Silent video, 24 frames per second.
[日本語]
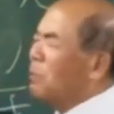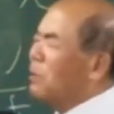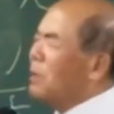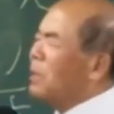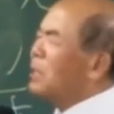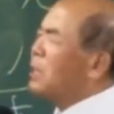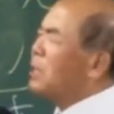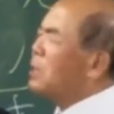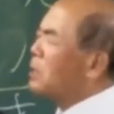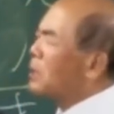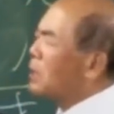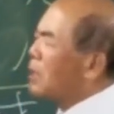
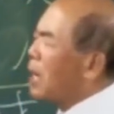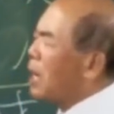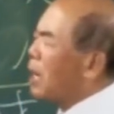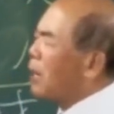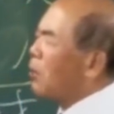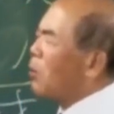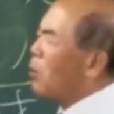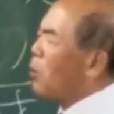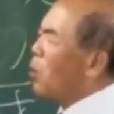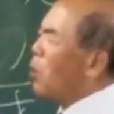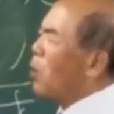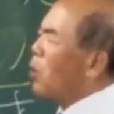美術家
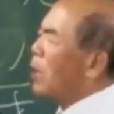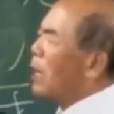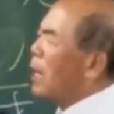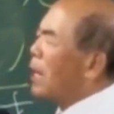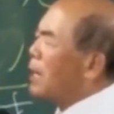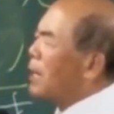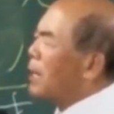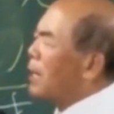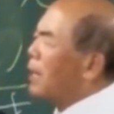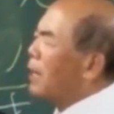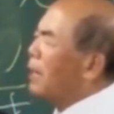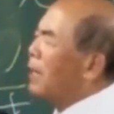工
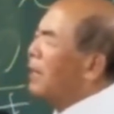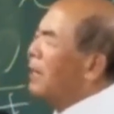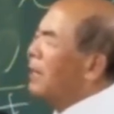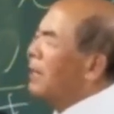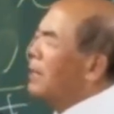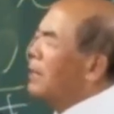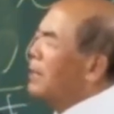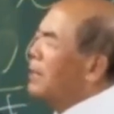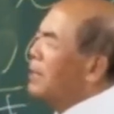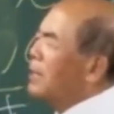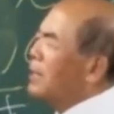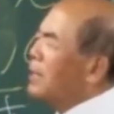芸品
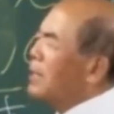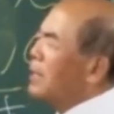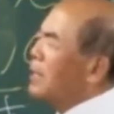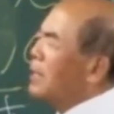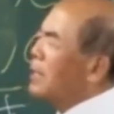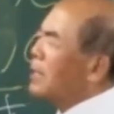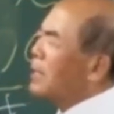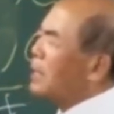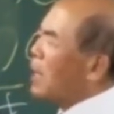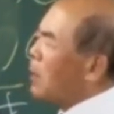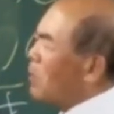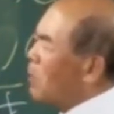
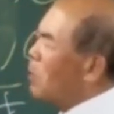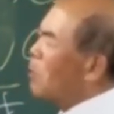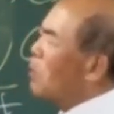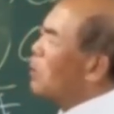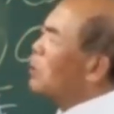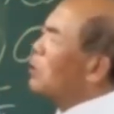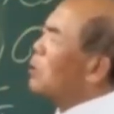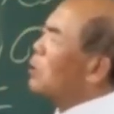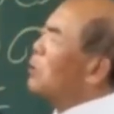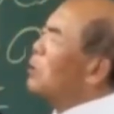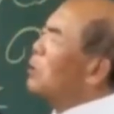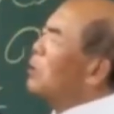しかも
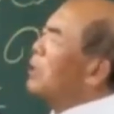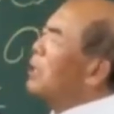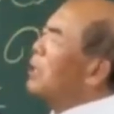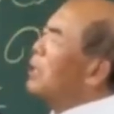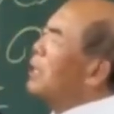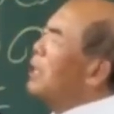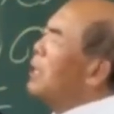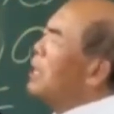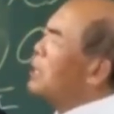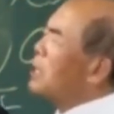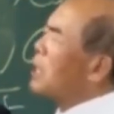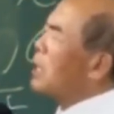もっと古い
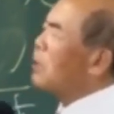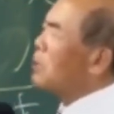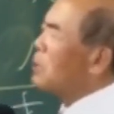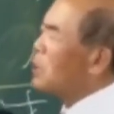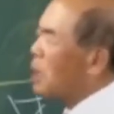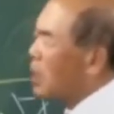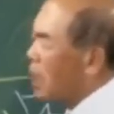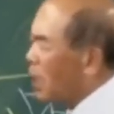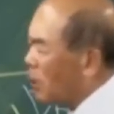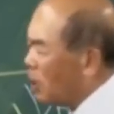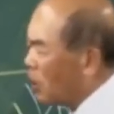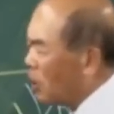ギリシャの
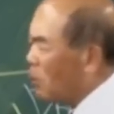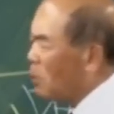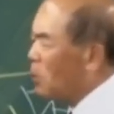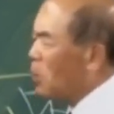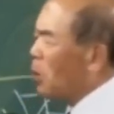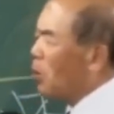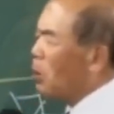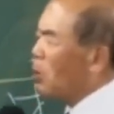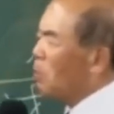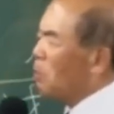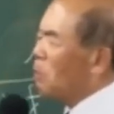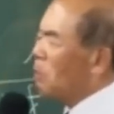時代の
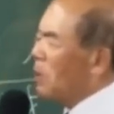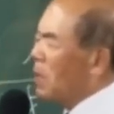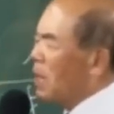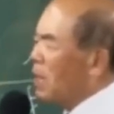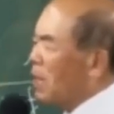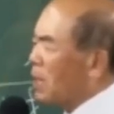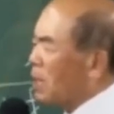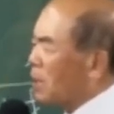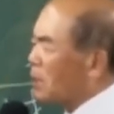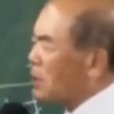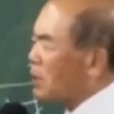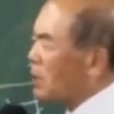ミロの
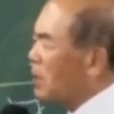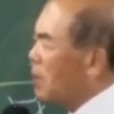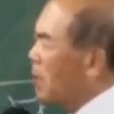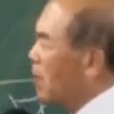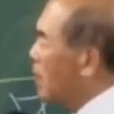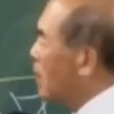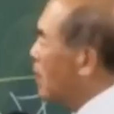ヴィーナス